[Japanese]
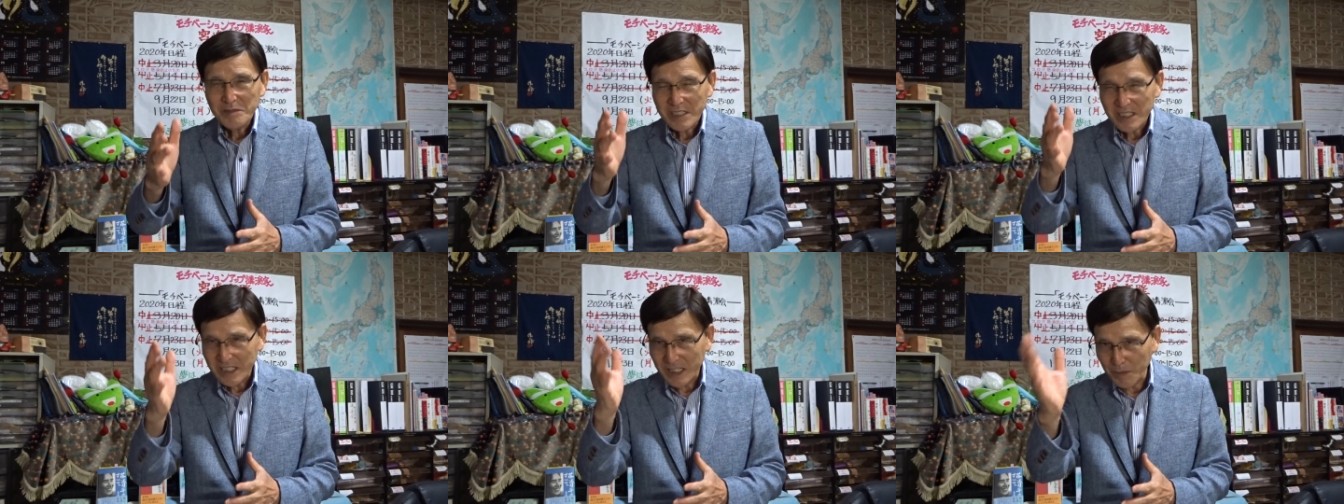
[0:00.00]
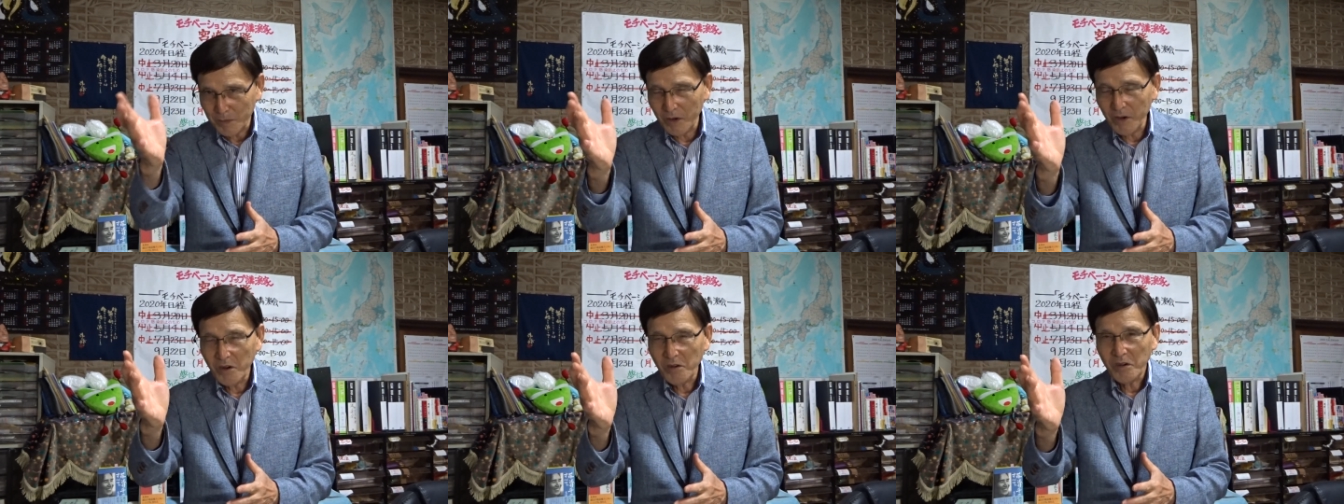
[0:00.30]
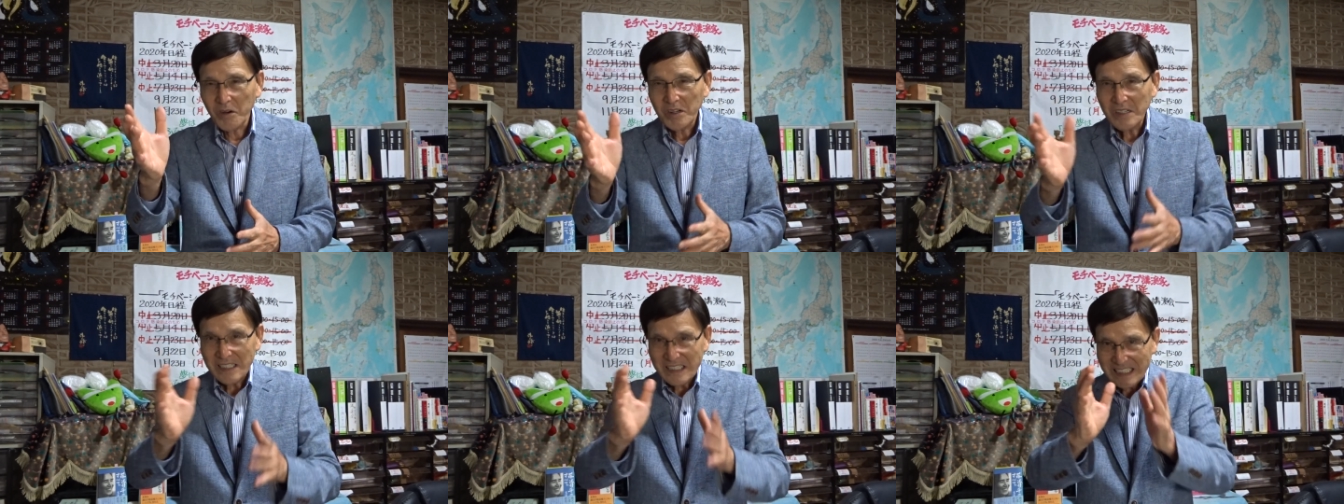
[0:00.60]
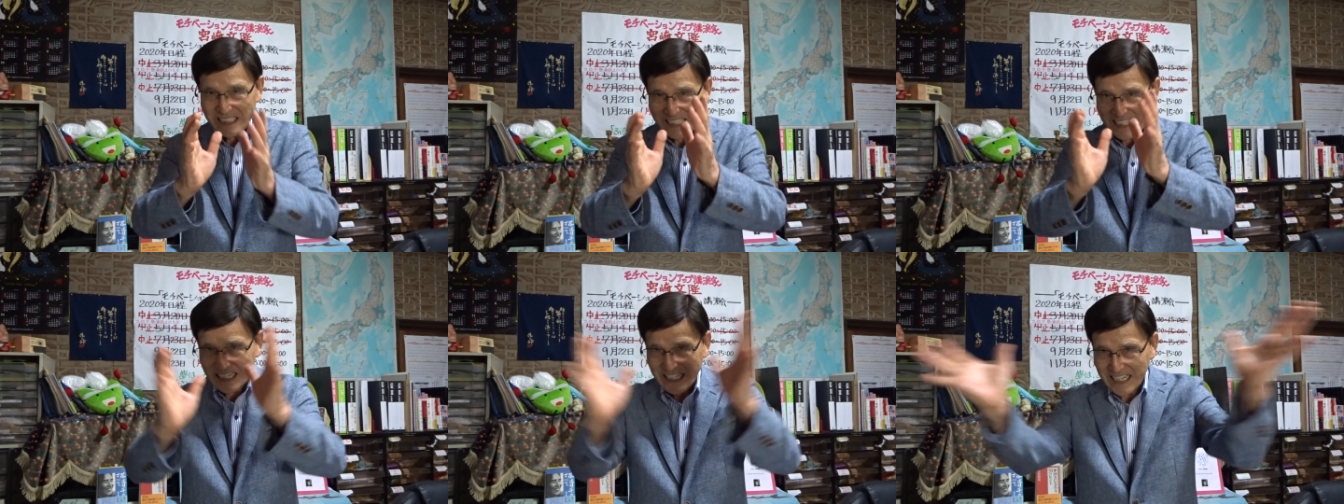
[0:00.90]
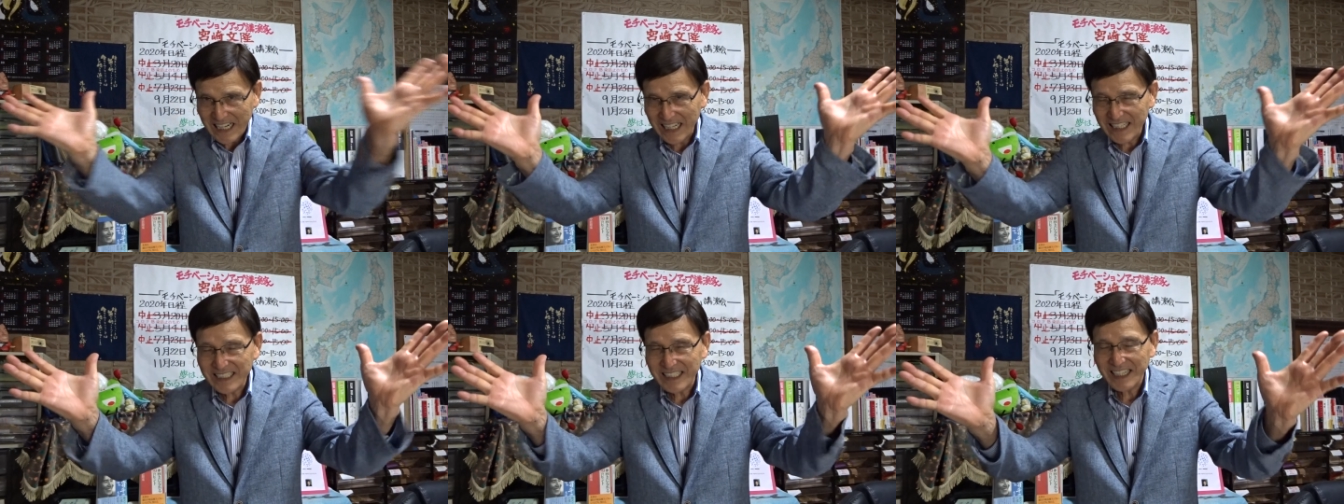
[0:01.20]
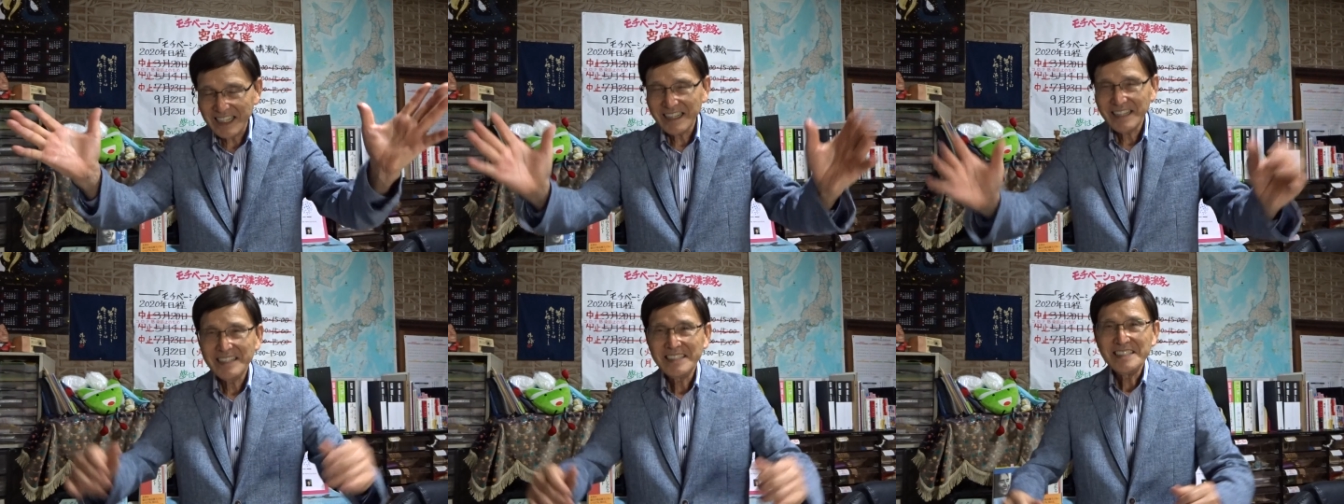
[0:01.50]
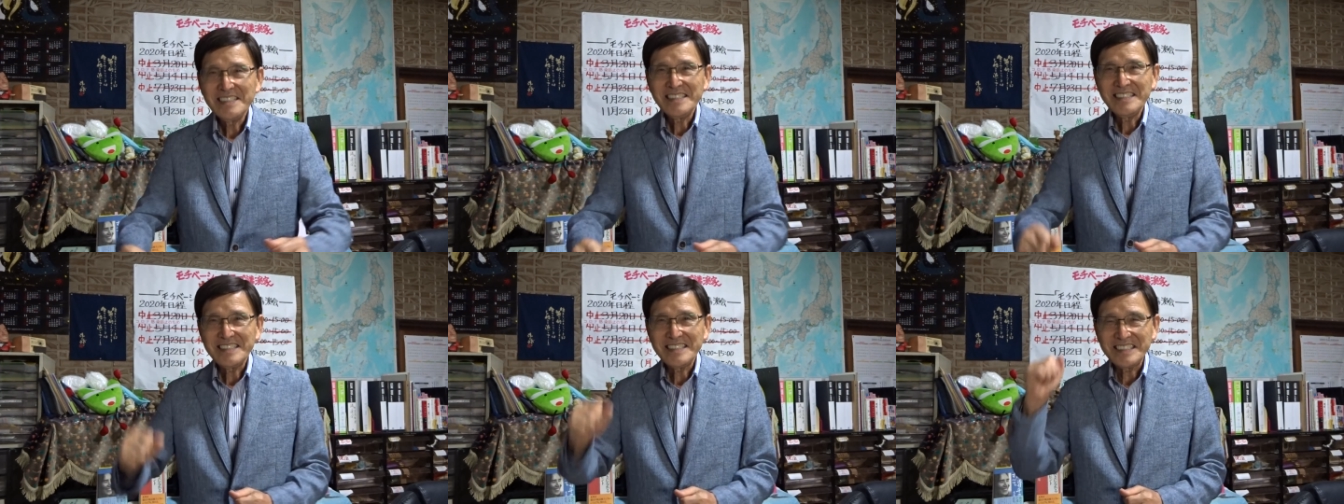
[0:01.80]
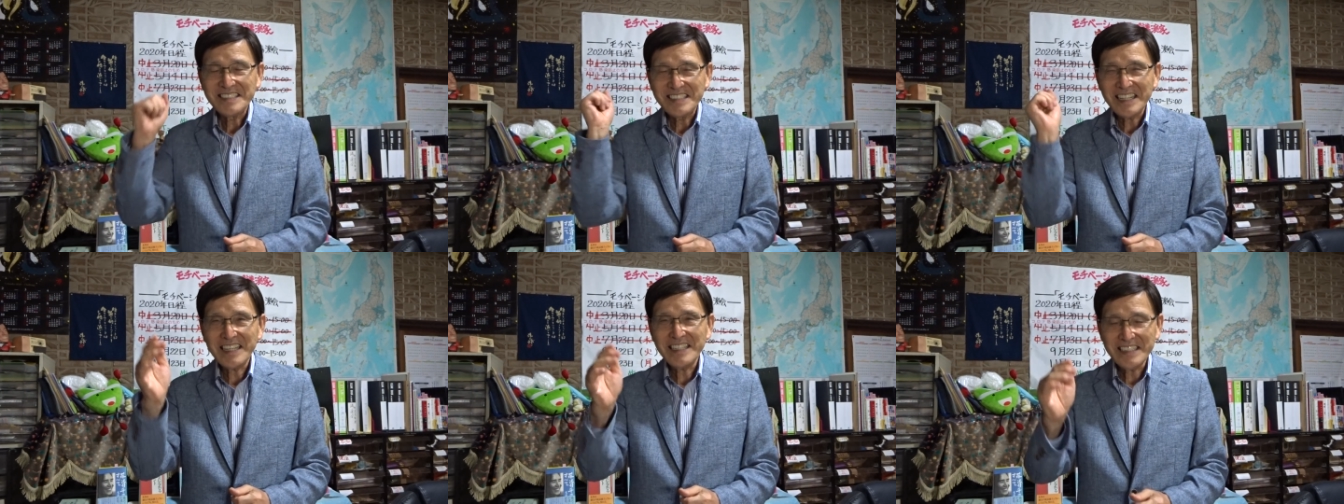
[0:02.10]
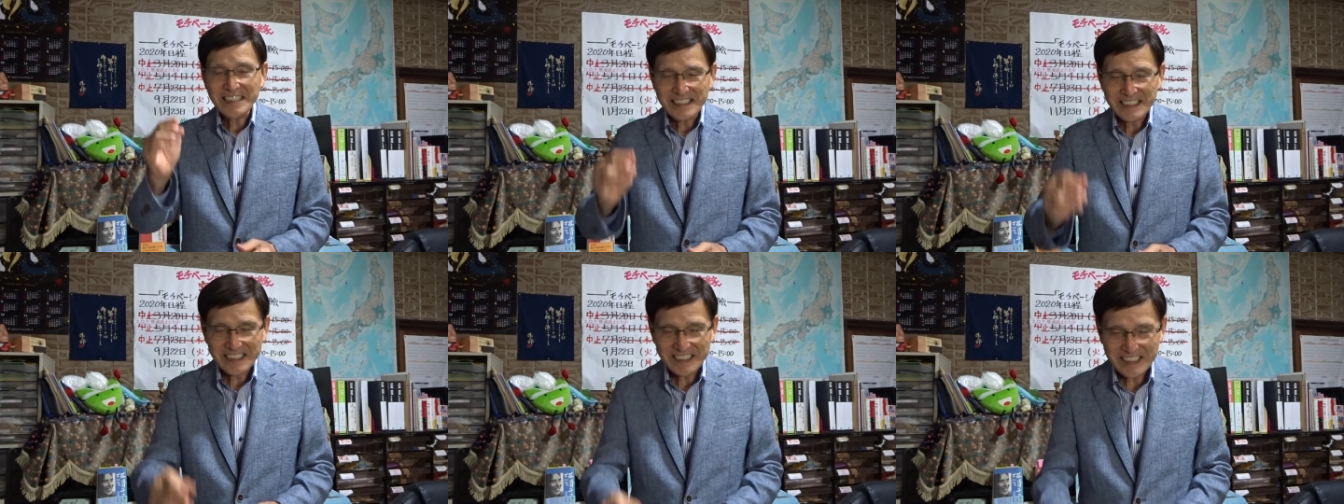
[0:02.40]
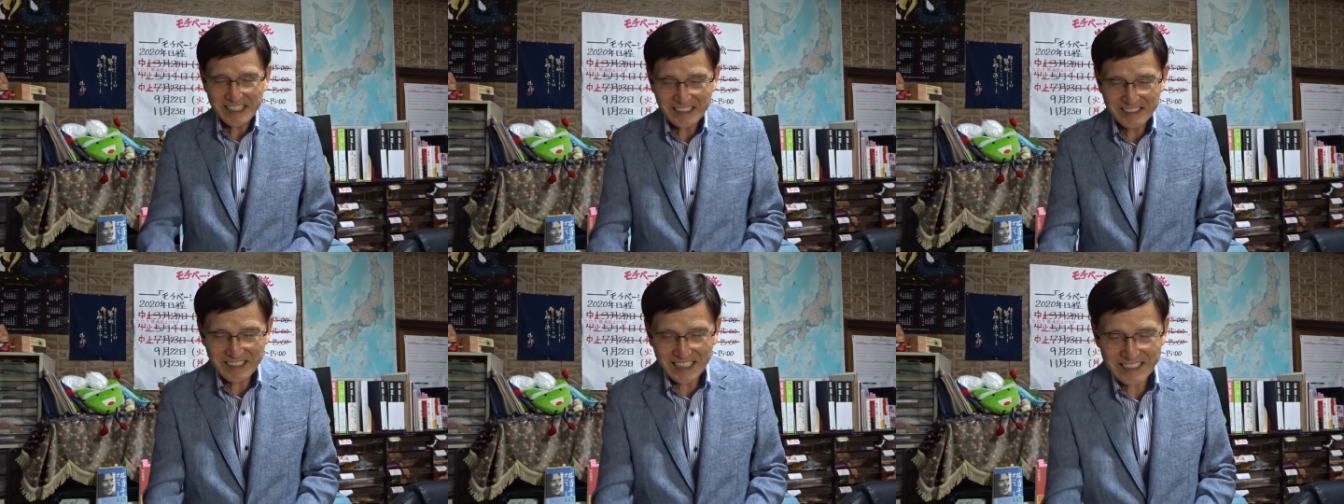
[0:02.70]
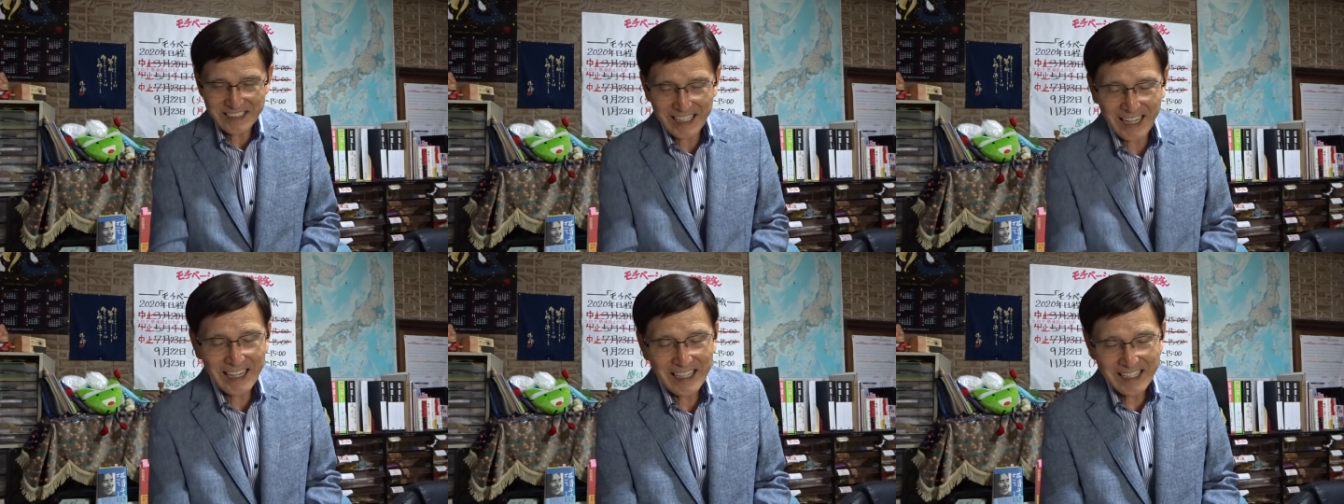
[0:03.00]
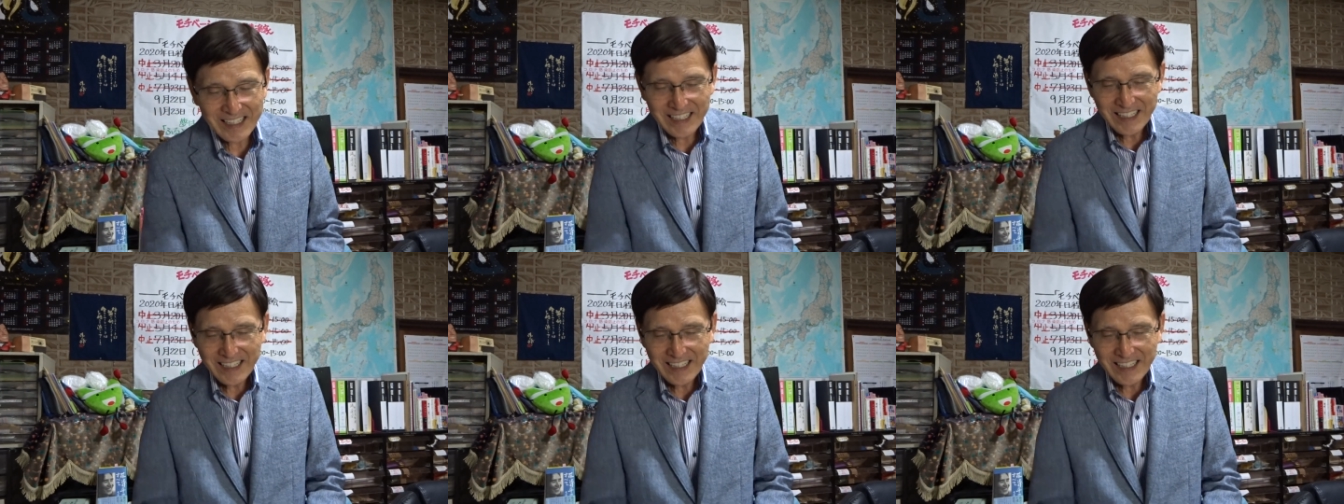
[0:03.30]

希望を開いてぜひ行ってください。